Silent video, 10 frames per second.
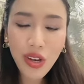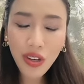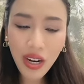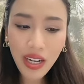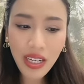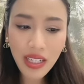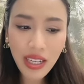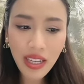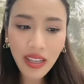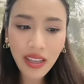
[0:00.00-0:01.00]
ส่วนกรณี
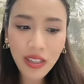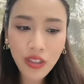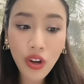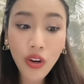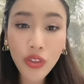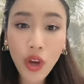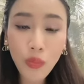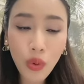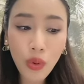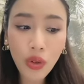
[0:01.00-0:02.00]
ที่สอนอต
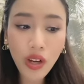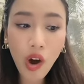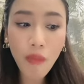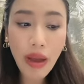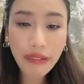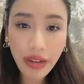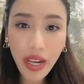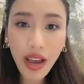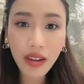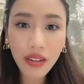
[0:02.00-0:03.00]
อปูนออกหมาย
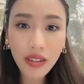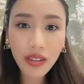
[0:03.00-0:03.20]
เรียก